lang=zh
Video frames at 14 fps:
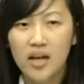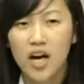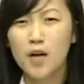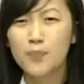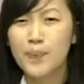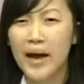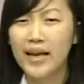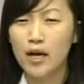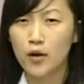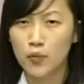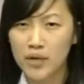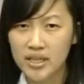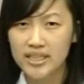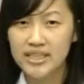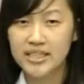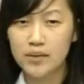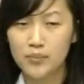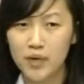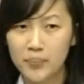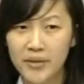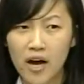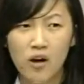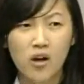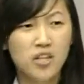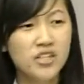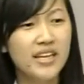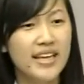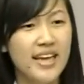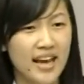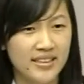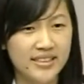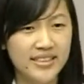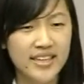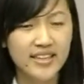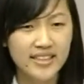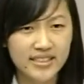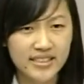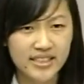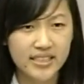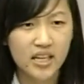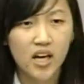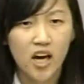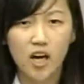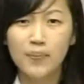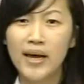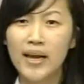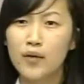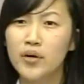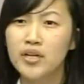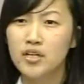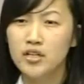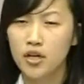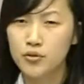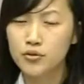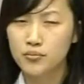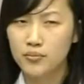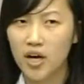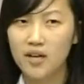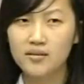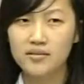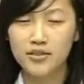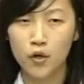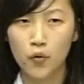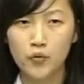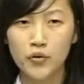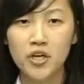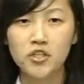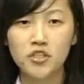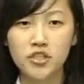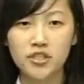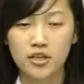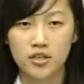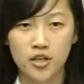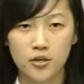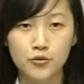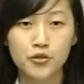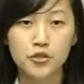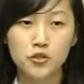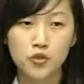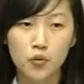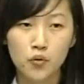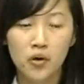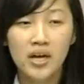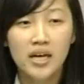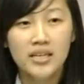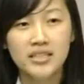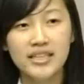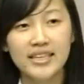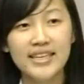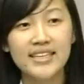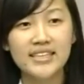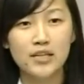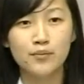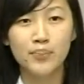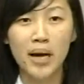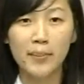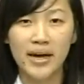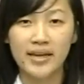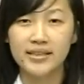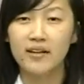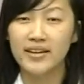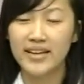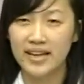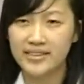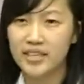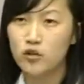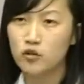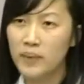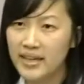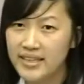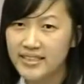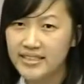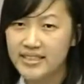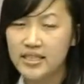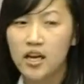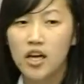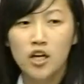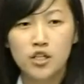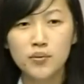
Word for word: 而百老汇的一张门票是两千令吉，而百老汇的人，而纽约市的人均收入是一千八百到两千五百令吉，